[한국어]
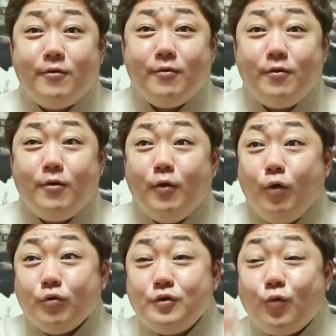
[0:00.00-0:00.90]
어.
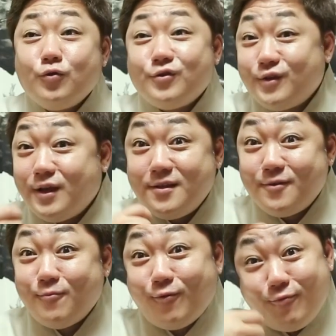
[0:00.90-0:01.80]
그냥 오셔서 차
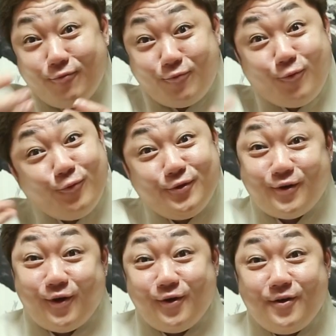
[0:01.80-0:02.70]
한잔 먹고
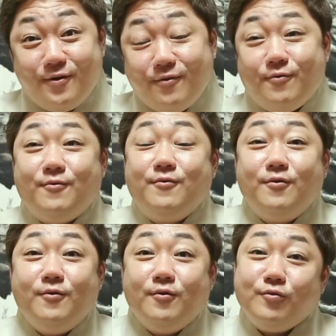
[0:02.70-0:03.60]
좋으니까. 어.
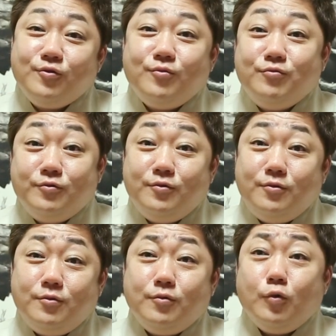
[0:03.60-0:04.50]
그런 분들.
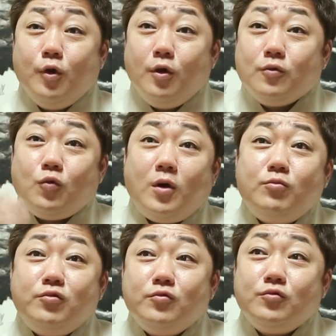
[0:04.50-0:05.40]
또
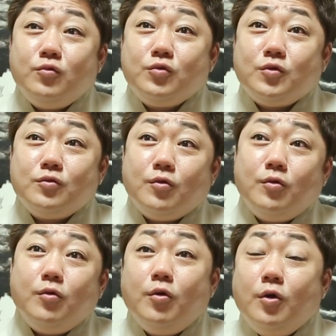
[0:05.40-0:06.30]
한 분은
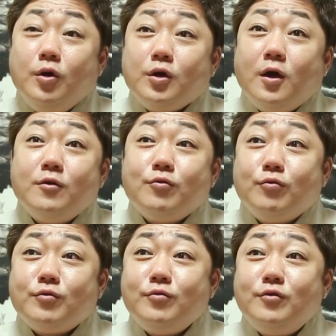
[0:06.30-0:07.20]
오셔서
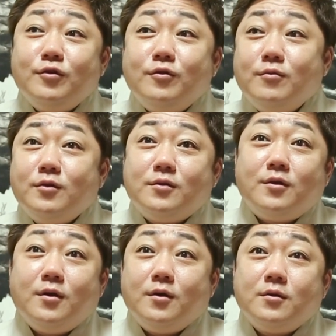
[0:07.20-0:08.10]
계속
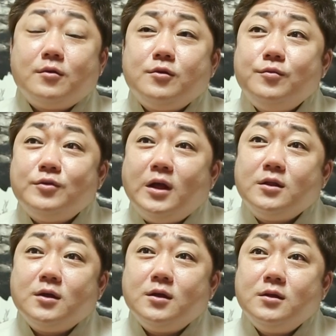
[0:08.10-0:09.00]
선생님한테 그분
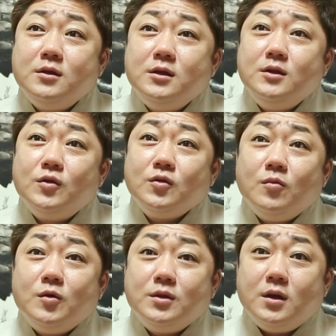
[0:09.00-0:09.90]
안지 2년
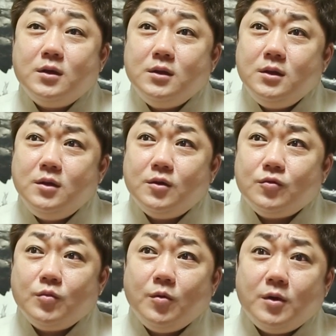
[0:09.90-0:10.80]
넘었나?
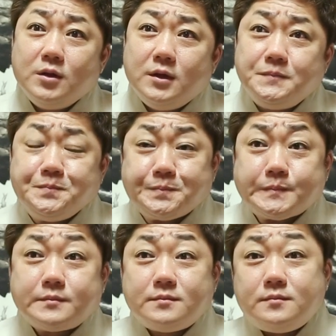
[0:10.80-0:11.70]
1년 좀 넘어갔나?
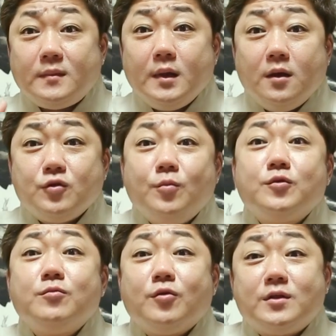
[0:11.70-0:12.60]

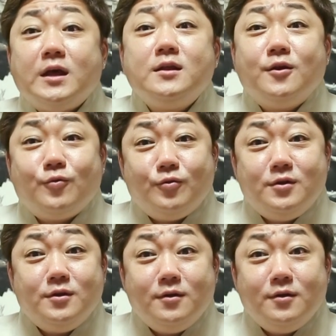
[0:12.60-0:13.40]
점점 더 쌓인대요, 돈이.